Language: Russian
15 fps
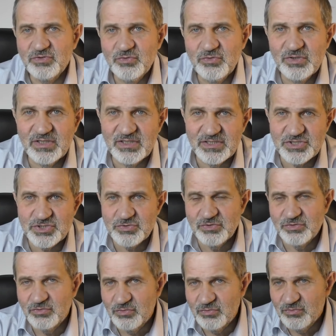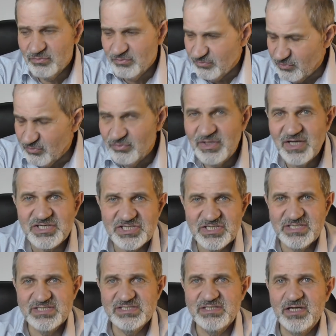ну хорошо, ну, ну я же
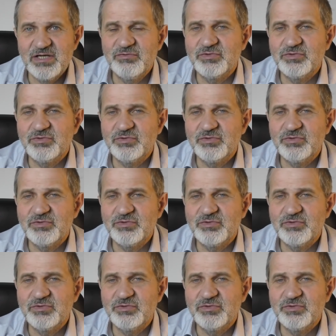не знаю,